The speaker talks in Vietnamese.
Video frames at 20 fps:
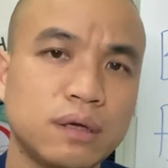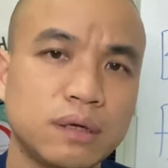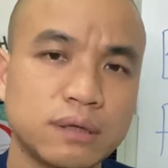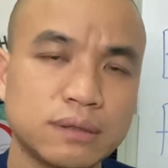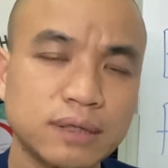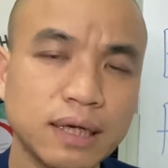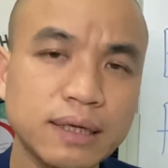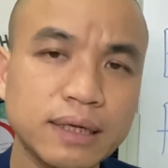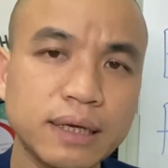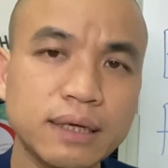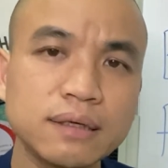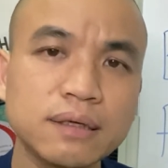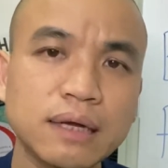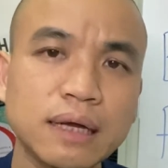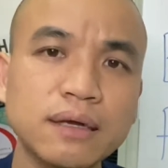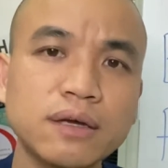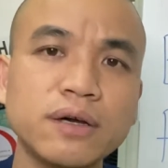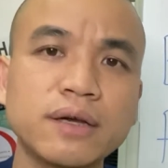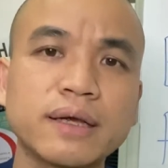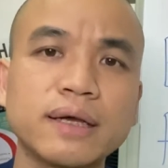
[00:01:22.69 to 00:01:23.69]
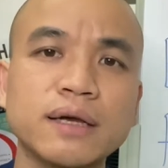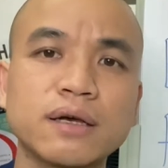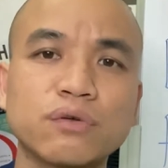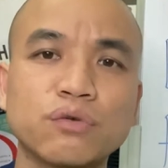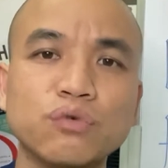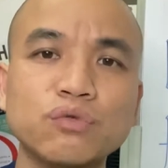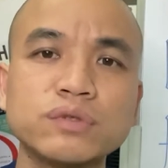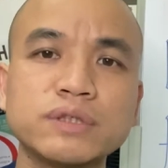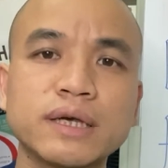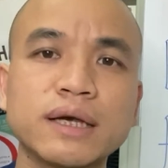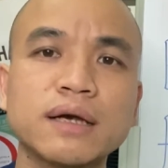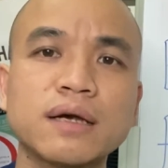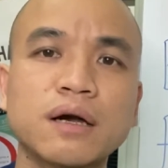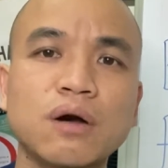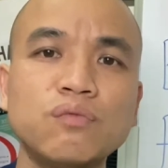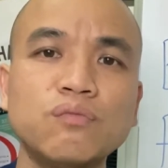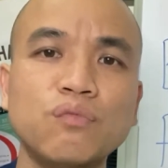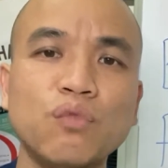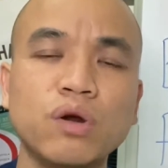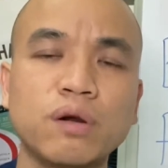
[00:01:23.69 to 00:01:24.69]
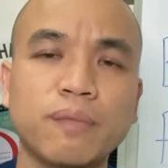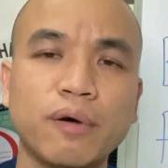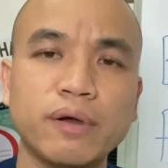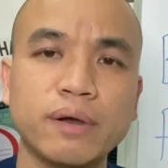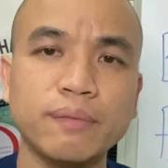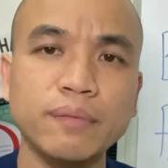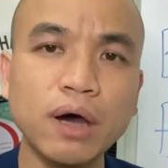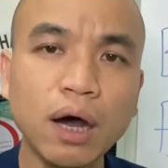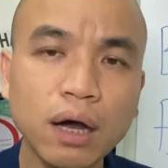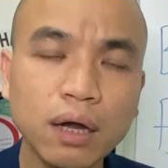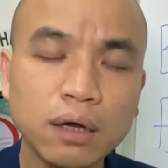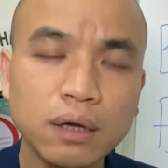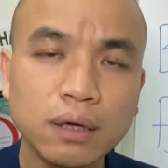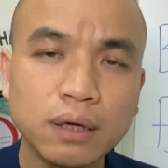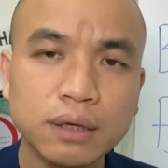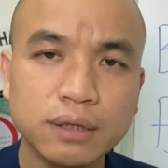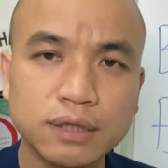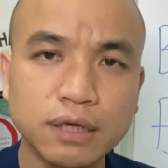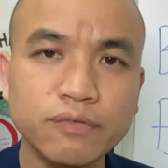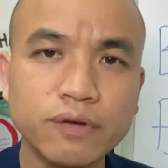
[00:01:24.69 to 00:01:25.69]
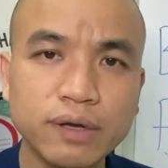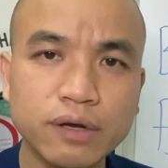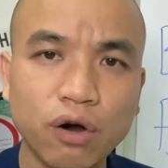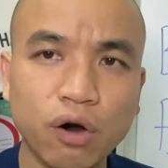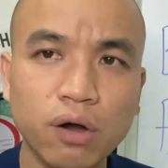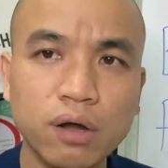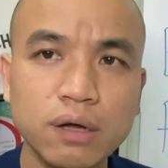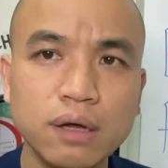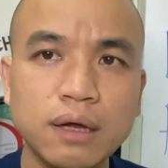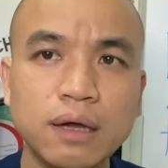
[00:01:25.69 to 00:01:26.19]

dẫn đến các người kia cũng sẽ không mua được bảo hiểm nữa chính vì đó